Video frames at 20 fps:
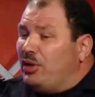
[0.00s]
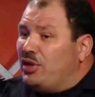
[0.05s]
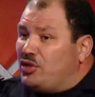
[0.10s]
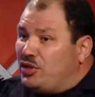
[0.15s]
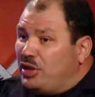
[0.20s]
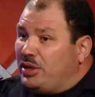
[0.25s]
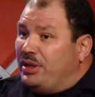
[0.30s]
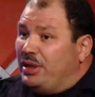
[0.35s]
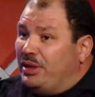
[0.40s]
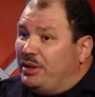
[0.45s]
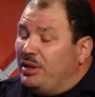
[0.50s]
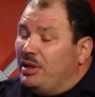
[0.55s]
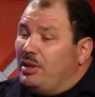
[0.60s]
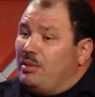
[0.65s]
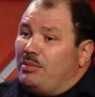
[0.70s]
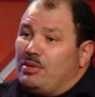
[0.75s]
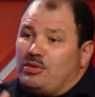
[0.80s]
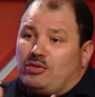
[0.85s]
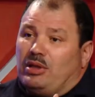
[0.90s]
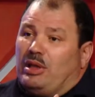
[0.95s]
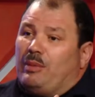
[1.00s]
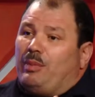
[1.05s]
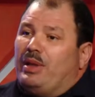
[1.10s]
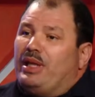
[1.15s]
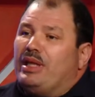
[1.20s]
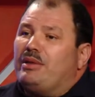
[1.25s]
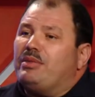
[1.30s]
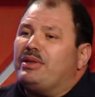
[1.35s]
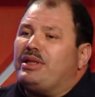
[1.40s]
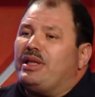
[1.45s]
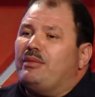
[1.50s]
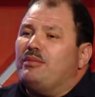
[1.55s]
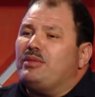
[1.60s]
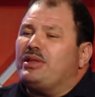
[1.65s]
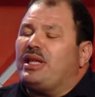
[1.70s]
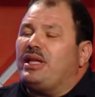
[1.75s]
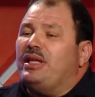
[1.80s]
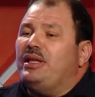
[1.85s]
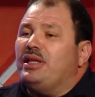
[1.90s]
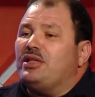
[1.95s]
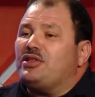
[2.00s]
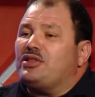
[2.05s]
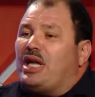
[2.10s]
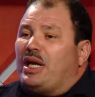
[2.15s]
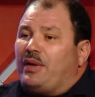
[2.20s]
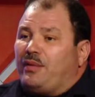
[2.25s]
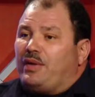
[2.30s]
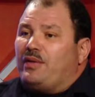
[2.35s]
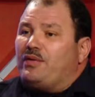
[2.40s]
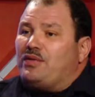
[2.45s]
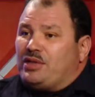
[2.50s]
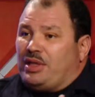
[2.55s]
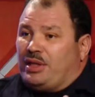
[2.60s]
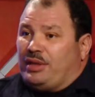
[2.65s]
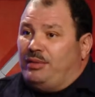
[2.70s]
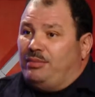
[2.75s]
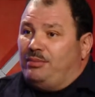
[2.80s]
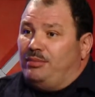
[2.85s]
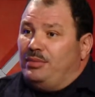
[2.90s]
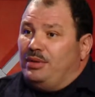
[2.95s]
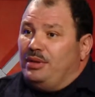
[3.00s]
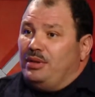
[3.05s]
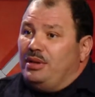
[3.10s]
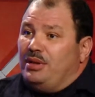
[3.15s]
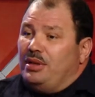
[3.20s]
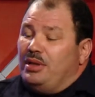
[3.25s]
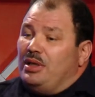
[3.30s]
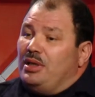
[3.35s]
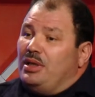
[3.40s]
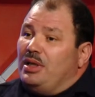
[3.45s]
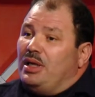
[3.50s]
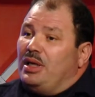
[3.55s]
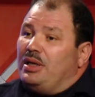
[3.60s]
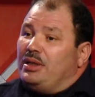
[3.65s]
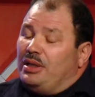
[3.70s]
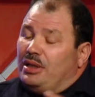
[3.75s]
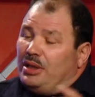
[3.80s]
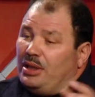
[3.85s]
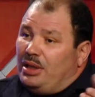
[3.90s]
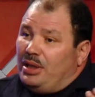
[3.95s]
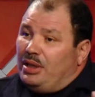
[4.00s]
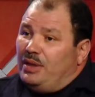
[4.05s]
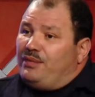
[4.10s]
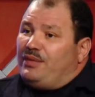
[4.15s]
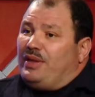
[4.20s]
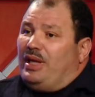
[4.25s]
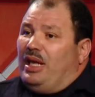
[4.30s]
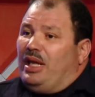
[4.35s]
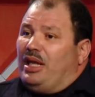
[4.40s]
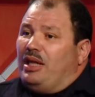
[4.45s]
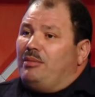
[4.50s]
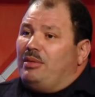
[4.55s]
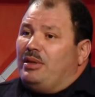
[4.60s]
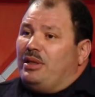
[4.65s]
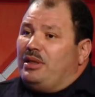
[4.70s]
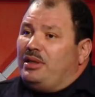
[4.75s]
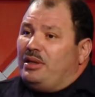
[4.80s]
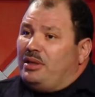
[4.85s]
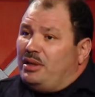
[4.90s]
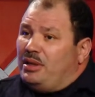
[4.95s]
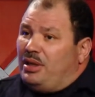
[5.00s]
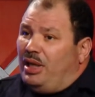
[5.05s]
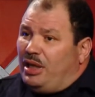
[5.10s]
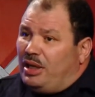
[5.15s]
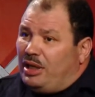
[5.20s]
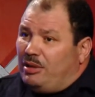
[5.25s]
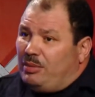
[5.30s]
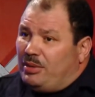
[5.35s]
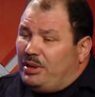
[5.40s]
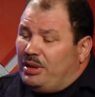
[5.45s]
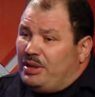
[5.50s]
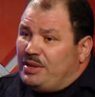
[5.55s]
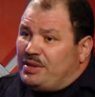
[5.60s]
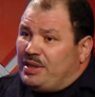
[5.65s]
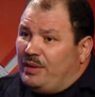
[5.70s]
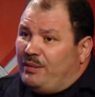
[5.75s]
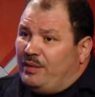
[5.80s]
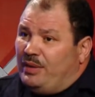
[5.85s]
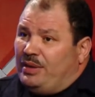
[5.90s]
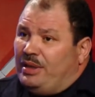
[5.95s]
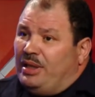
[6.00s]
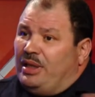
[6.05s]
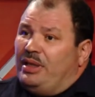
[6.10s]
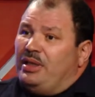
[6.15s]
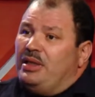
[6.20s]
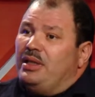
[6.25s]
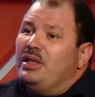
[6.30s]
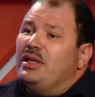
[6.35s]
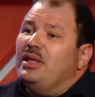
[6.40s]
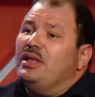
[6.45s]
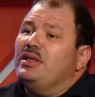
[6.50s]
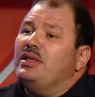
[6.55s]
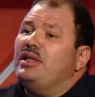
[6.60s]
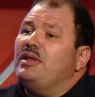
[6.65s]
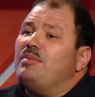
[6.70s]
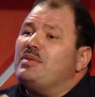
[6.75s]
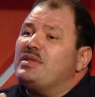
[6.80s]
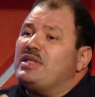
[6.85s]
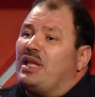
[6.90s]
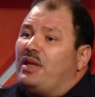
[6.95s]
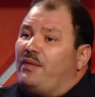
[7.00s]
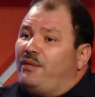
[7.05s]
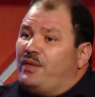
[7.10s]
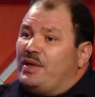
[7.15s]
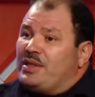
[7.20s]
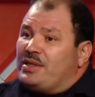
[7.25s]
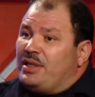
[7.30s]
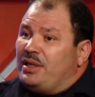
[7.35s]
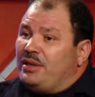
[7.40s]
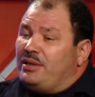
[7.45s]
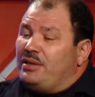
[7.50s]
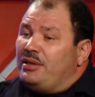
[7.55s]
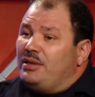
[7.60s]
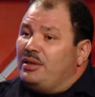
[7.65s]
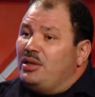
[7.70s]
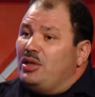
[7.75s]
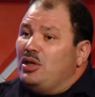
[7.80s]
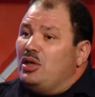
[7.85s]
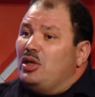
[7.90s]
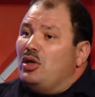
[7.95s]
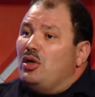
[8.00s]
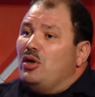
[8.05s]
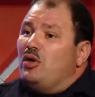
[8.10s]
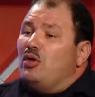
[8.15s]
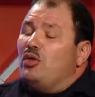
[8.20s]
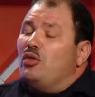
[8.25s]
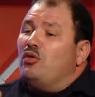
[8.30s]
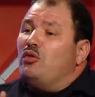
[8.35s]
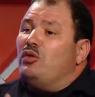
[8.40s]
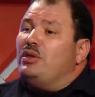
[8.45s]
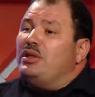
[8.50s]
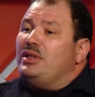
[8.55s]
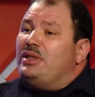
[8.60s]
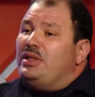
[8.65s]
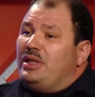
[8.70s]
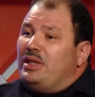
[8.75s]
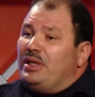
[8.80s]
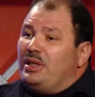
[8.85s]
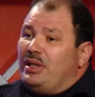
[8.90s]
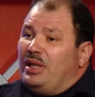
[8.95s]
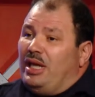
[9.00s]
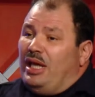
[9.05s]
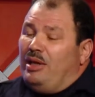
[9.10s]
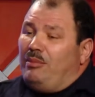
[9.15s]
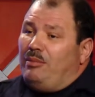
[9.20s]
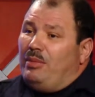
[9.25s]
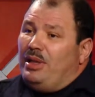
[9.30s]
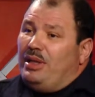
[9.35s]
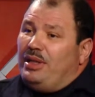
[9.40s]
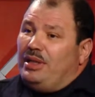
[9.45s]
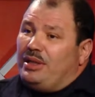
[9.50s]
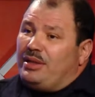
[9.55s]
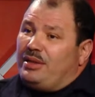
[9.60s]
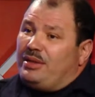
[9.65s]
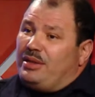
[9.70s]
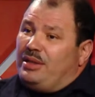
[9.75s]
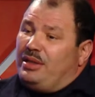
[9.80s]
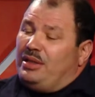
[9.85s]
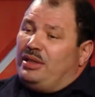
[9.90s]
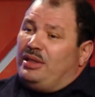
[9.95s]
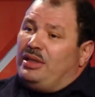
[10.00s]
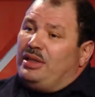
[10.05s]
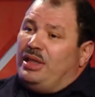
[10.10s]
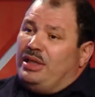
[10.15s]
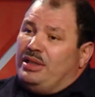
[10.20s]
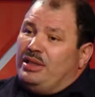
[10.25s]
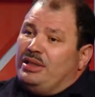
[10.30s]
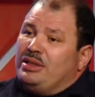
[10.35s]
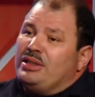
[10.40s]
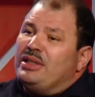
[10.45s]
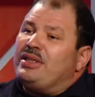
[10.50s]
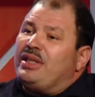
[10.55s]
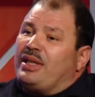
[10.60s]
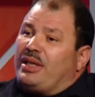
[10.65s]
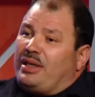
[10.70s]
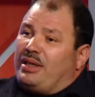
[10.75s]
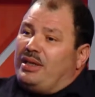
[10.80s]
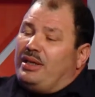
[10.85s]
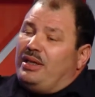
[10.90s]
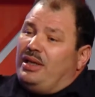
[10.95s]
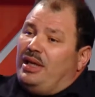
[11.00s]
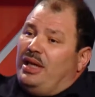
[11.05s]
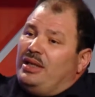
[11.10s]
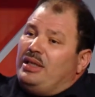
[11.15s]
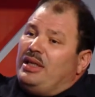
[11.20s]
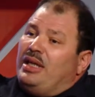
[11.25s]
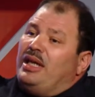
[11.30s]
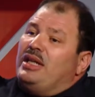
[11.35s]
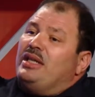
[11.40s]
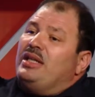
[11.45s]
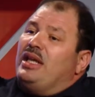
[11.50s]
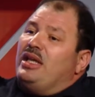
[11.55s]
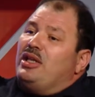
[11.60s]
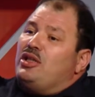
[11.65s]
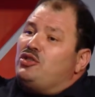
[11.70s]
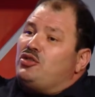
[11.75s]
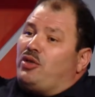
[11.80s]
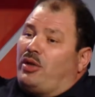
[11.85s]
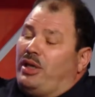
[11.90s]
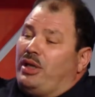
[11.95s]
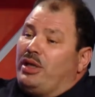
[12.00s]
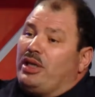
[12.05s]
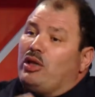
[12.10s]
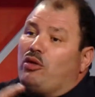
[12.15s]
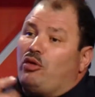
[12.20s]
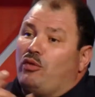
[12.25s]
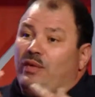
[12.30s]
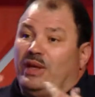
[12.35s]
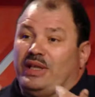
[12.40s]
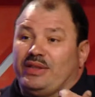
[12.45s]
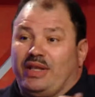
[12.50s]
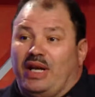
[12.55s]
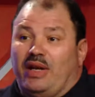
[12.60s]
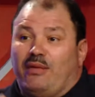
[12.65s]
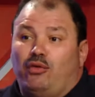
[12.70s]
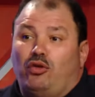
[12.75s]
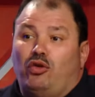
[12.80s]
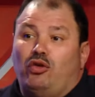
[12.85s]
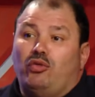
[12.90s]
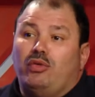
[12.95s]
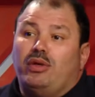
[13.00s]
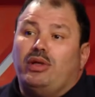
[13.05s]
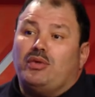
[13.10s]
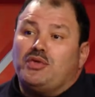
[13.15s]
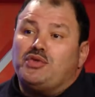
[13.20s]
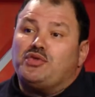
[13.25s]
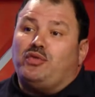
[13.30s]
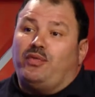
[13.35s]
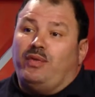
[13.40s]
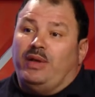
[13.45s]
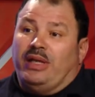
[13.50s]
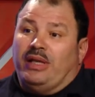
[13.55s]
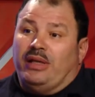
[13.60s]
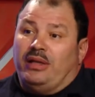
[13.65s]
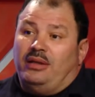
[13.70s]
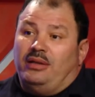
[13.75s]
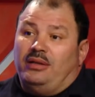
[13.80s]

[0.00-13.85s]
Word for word: جدا باسكو لا بانيك ما تخليكش تعرف كيفاش تخدم بالضبط هذا نفتح حقيبه حقيبه الاسعافات تاعي نلبس القفازات وندير عمليه يعني ندرك على على الجرح كيكون في الاطراف العلويه والسفليه